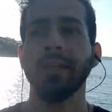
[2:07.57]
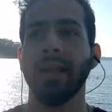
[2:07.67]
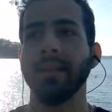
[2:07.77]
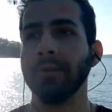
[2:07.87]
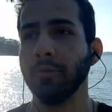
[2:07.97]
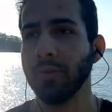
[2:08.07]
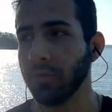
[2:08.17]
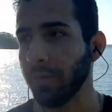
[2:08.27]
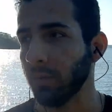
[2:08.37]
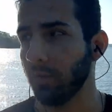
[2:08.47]
Né? Tanto que
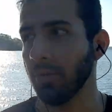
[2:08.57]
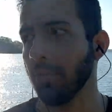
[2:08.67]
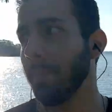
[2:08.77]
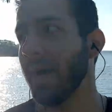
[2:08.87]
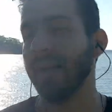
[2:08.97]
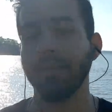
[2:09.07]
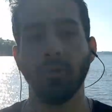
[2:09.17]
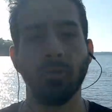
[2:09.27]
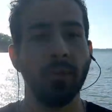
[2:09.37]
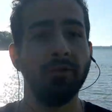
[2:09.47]
as pessoas
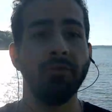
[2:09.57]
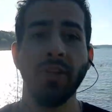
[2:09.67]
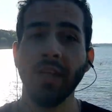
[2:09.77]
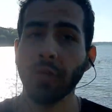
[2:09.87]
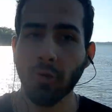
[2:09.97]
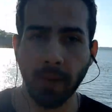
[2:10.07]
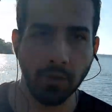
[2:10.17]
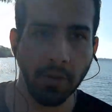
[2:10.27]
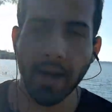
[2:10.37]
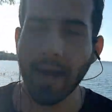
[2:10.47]
passam uma vida
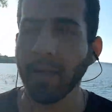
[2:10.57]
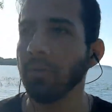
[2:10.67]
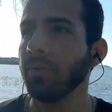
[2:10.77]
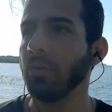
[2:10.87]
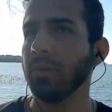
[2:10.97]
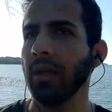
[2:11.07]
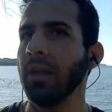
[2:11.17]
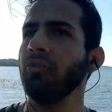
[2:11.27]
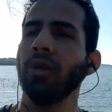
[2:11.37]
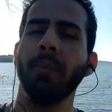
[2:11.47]
comendo errado e vão
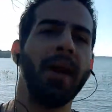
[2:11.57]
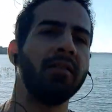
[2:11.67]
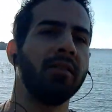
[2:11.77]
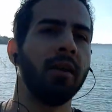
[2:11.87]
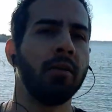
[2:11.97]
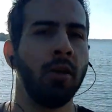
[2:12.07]
ter diabetes lá